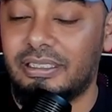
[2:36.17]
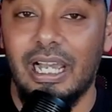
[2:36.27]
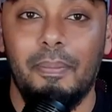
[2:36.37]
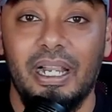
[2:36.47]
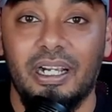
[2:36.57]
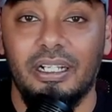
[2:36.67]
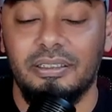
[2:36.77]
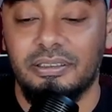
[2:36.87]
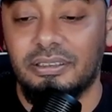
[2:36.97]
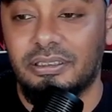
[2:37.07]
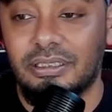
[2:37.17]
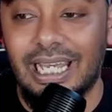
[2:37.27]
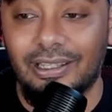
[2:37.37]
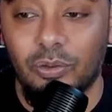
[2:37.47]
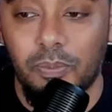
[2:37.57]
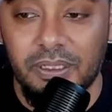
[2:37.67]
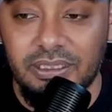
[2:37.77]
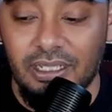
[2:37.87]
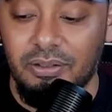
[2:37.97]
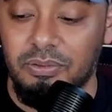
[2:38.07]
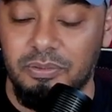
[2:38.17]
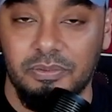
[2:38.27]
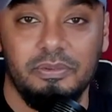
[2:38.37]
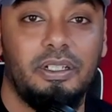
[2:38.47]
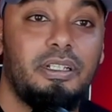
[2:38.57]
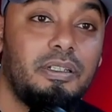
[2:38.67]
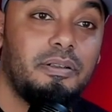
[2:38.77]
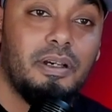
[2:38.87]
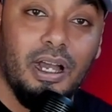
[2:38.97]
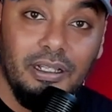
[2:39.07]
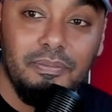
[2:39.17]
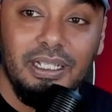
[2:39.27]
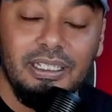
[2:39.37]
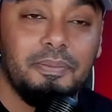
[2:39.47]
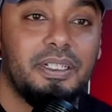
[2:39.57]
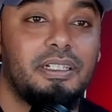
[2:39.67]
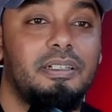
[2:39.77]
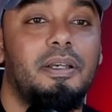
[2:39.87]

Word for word: jabarkan satu persatu ini akan mantap ini.